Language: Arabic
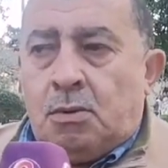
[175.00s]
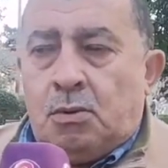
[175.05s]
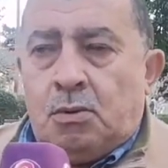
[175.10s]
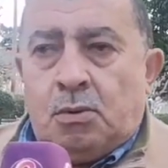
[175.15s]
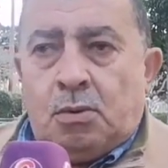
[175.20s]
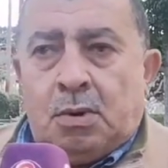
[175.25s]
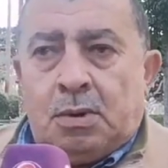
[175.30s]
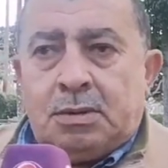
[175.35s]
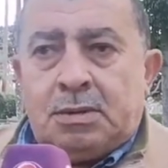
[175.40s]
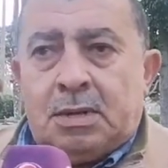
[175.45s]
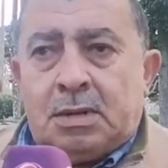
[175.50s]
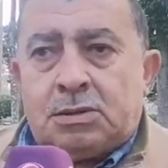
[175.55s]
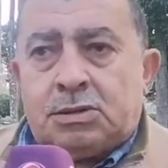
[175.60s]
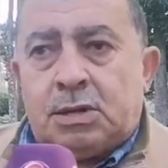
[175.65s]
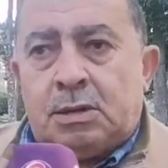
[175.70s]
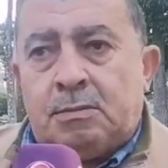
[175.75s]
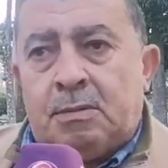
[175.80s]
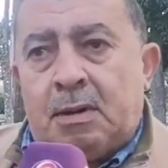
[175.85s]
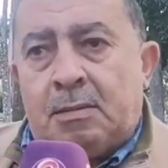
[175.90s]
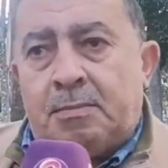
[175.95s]
وعندنا
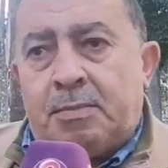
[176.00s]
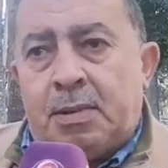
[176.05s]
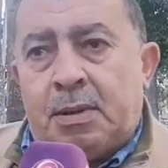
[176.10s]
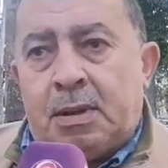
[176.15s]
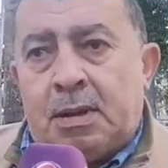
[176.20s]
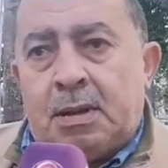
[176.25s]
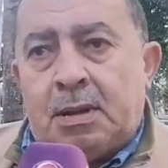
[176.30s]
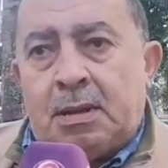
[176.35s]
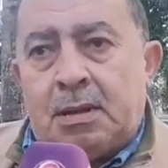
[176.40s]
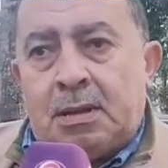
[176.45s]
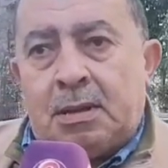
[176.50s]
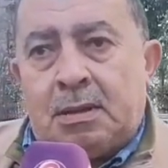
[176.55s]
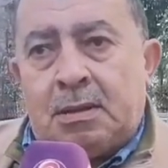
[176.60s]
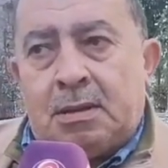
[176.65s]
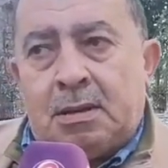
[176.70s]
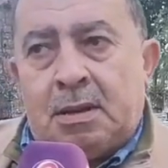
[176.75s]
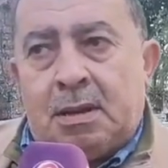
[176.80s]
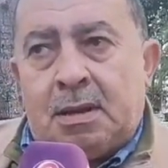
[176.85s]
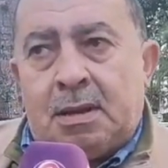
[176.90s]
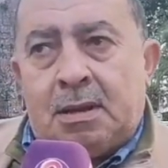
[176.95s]
شباب
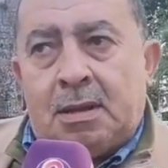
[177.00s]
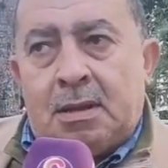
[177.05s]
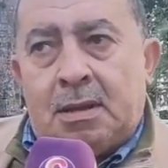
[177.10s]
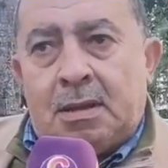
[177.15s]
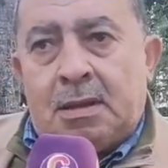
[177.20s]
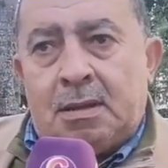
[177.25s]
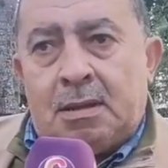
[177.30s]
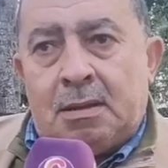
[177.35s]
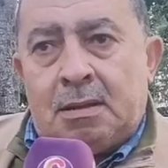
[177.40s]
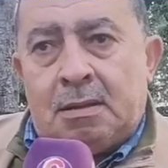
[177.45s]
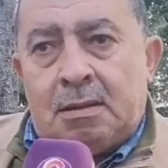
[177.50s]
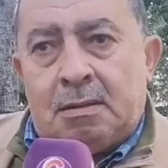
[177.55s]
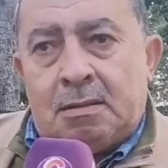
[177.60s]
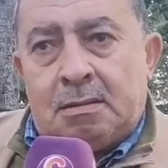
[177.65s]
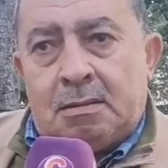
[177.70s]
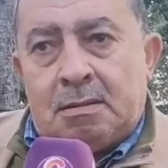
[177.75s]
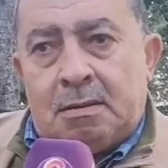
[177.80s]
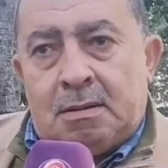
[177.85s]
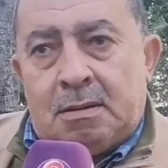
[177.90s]
اللي آه،